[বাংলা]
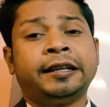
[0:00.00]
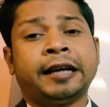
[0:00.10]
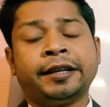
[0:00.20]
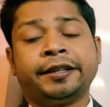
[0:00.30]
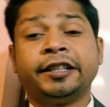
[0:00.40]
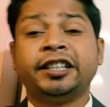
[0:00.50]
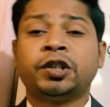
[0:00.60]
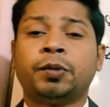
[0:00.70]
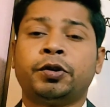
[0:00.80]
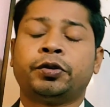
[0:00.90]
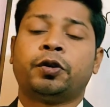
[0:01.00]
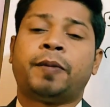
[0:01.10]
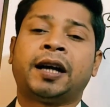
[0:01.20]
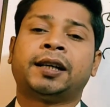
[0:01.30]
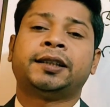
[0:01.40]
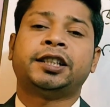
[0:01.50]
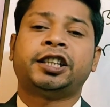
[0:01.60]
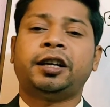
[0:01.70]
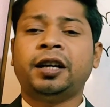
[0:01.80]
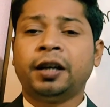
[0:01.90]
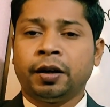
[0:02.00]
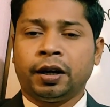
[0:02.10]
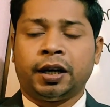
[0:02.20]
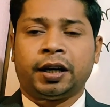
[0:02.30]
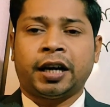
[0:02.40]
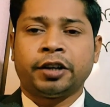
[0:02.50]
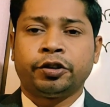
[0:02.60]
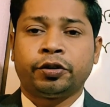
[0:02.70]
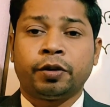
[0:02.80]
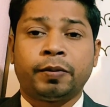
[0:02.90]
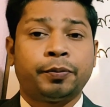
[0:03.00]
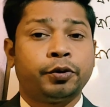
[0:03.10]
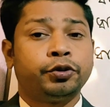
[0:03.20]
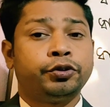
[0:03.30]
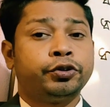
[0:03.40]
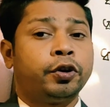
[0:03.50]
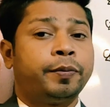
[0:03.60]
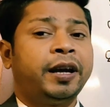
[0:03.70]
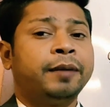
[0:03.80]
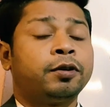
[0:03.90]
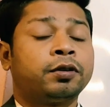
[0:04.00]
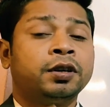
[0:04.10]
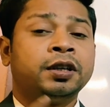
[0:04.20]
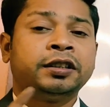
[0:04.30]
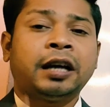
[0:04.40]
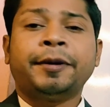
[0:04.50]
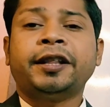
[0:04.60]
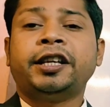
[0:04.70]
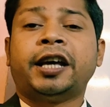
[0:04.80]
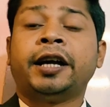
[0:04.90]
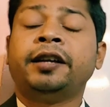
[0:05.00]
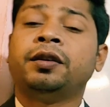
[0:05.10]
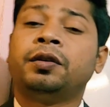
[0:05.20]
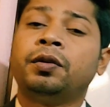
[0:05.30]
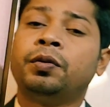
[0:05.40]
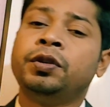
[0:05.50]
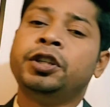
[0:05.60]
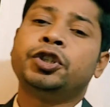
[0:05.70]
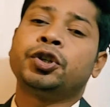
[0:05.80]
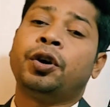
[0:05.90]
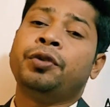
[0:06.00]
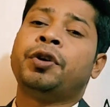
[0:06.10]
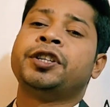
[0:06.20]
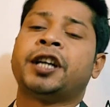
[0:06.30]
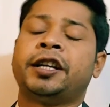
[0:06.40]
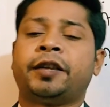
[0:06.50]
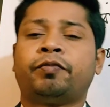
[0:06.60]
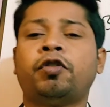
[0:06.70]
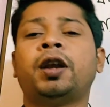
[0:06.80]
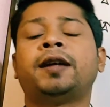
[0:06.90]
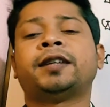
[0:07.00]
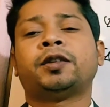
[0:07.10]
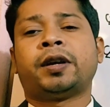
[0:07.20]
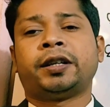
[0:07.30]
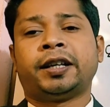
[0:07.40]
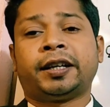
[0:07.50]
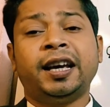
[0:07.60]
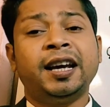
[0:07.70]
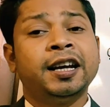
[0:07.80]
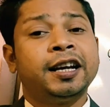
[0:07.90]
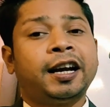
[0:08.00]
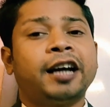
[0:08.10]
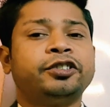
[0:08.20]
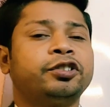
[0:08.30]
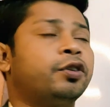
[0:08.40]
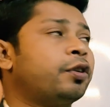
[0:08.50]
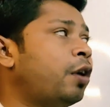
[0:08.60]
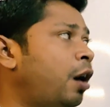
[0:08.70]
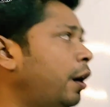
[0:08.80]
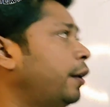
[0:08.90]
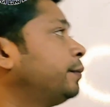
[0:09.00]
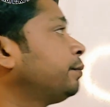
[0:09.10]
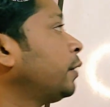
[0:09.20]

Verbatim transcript: এই আইনটি সমগ্র বাংলাদেশে কার্যকর বা প্রযোজ্য হবে এবং তামাদি আইন উনিশশো সালের পহেলা জানুয়ারি থেকে কার্যকর হয়